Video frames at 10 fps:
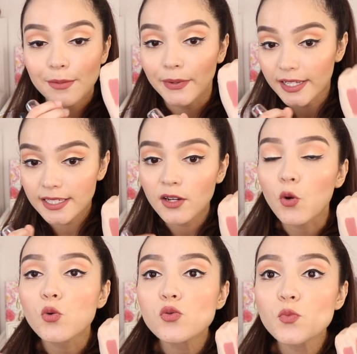Se
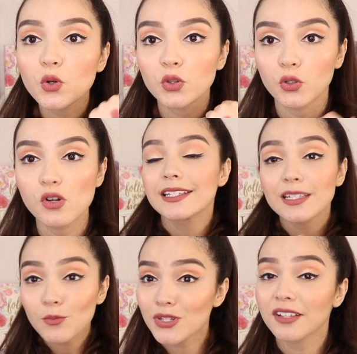parecen un montón. Si
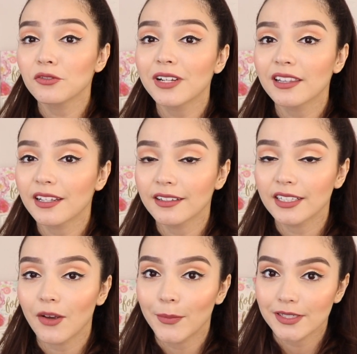están buscando una
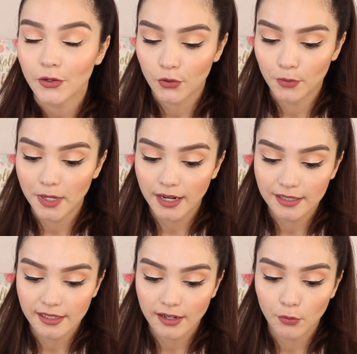alternativa más económica,
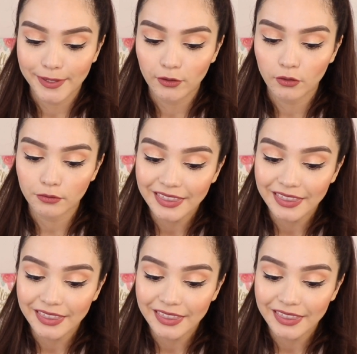les recomiendo